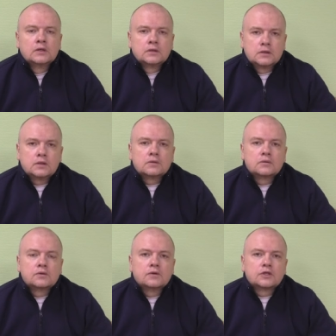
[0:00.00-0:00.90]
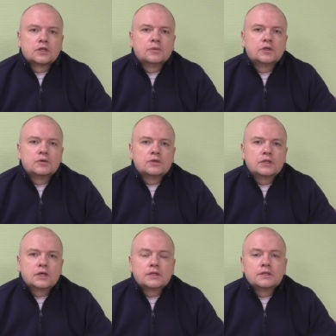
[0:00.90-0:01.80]
Здравствуйте, уважаемые
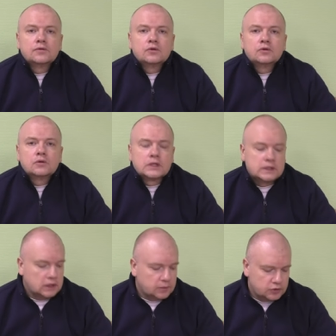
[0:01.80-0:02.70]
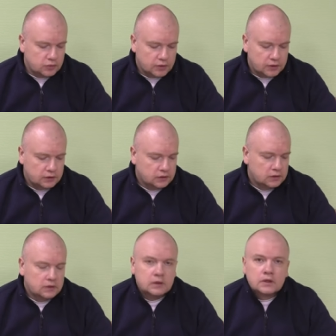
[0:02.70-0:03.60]
друзья! Сегодня у нас на обзоре
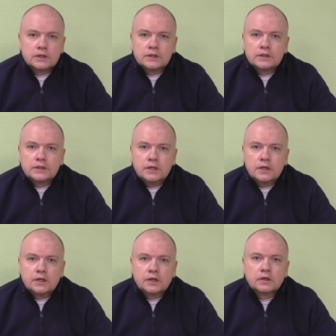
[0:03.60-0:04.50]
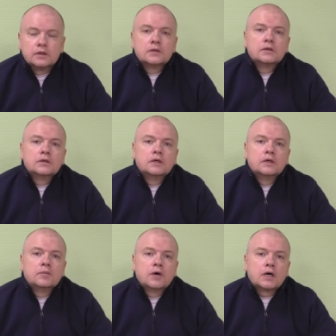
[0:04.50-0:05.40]
э, серия э,
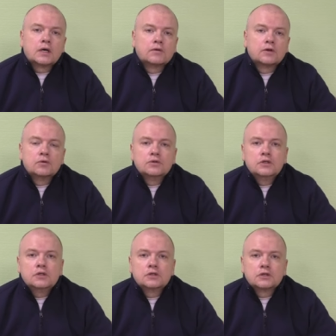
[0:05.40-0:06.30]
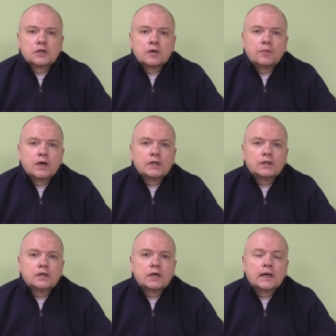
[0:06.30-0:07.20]
маховых удилищ от
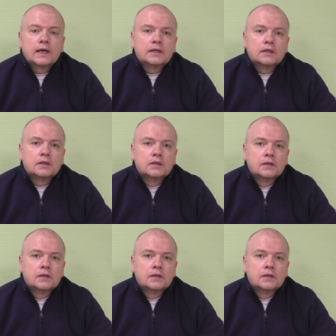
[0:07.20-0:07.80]
компании Кайда.